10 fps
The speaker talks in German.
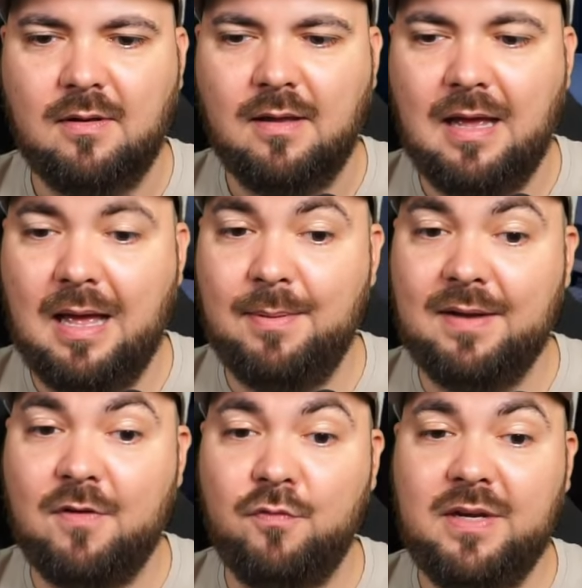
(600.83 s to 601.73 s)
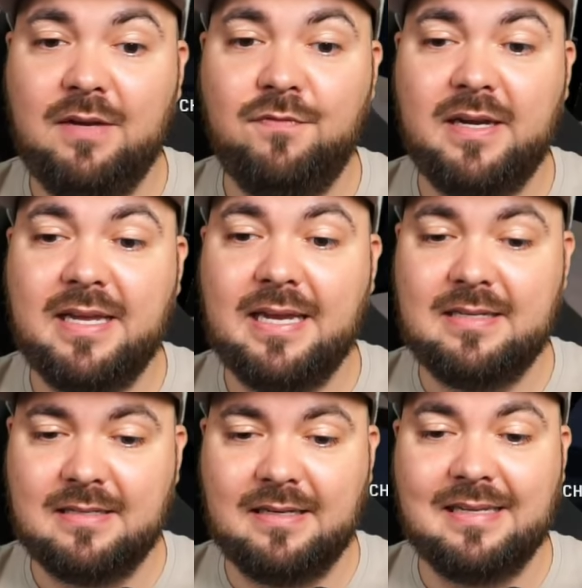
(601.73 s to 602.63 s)
Aber da war auf jeden Fall eine Kette
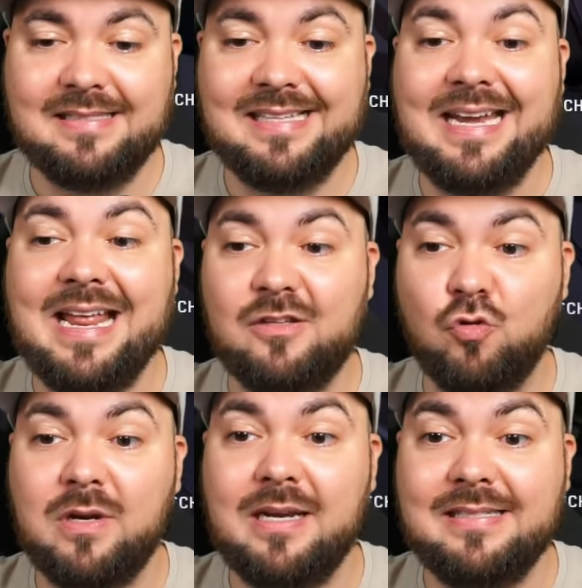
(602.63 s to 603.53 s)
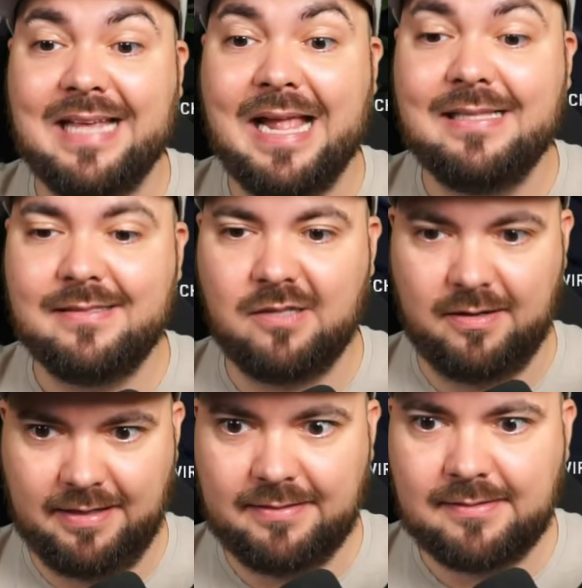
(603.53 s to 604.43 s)
drin. Das ist ein sogenanntes
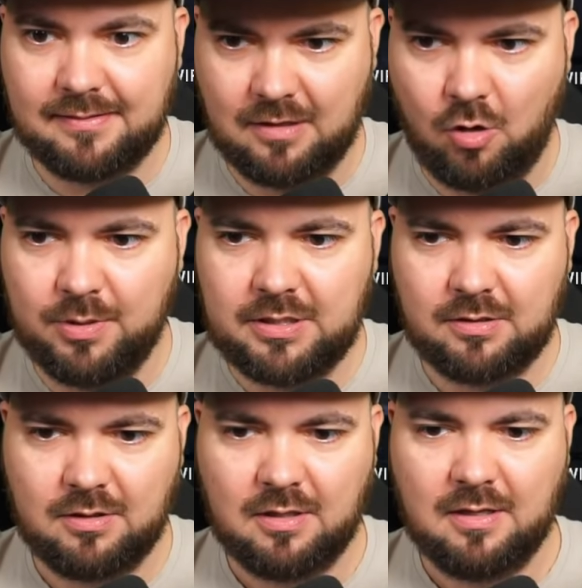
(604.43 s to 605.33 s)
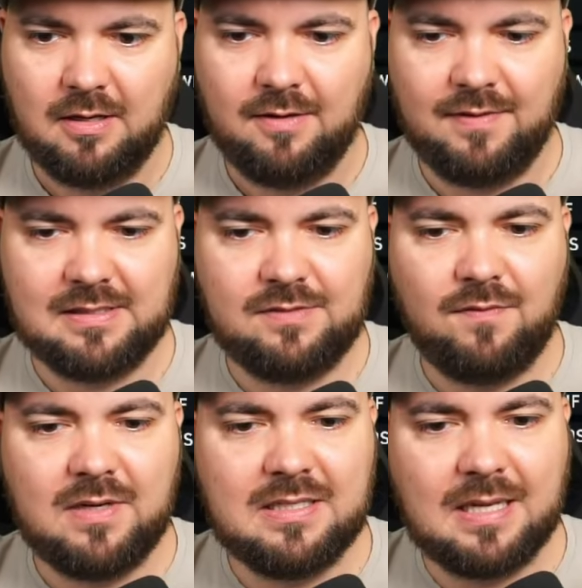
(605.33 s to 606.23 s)
Elsternest, glaube ich. Was ist, wenn
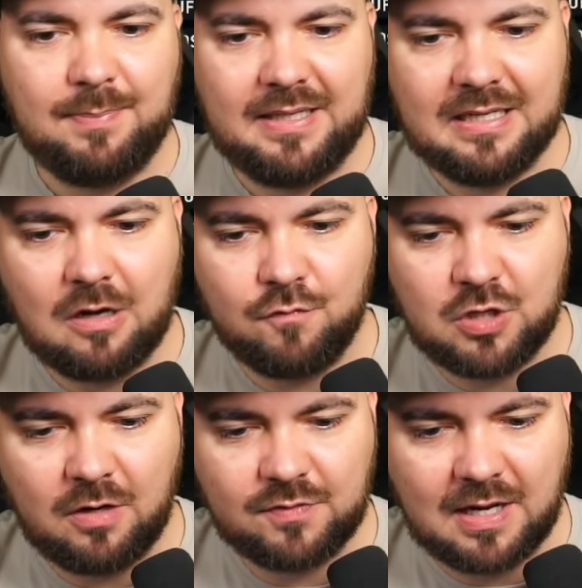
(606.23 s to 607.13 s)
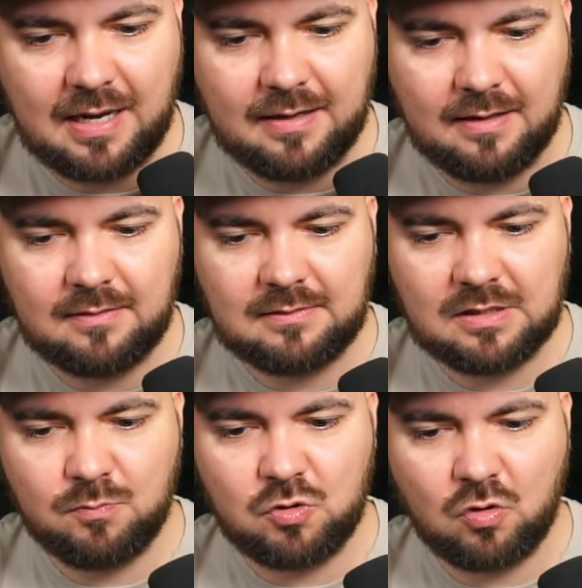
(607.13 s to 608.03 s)
wir die Treppe hier draufstellen aufs Geländer? Das
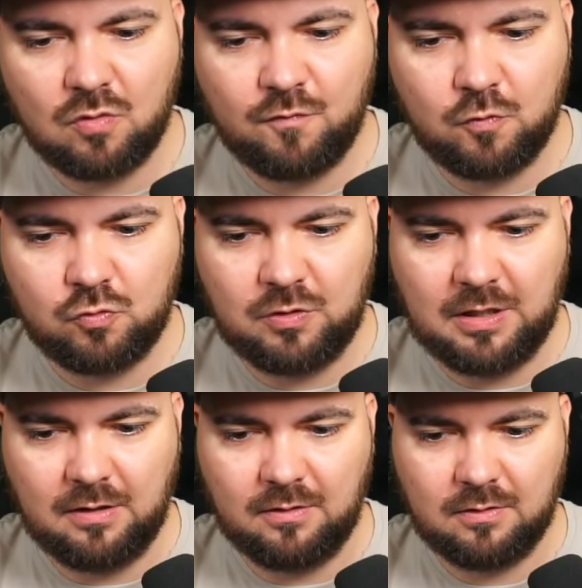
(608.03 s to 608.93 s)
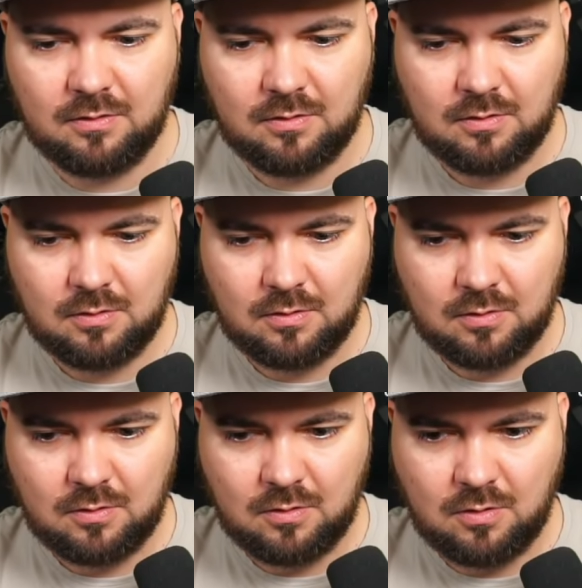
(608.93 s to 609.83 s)
müsste auch funktionieren.
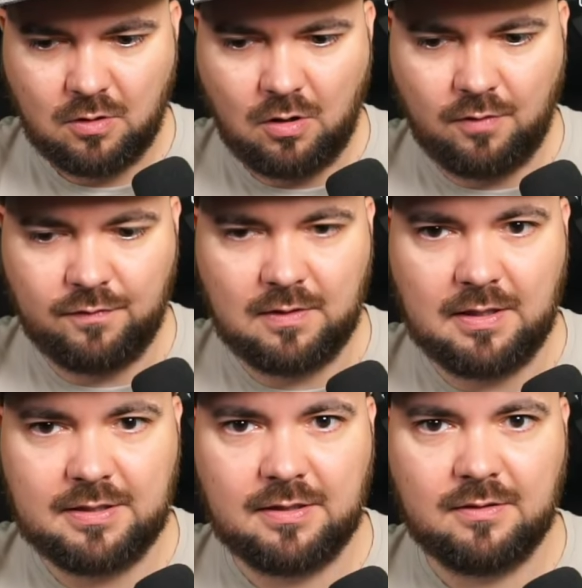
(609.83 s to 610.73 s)
Hoffentlich.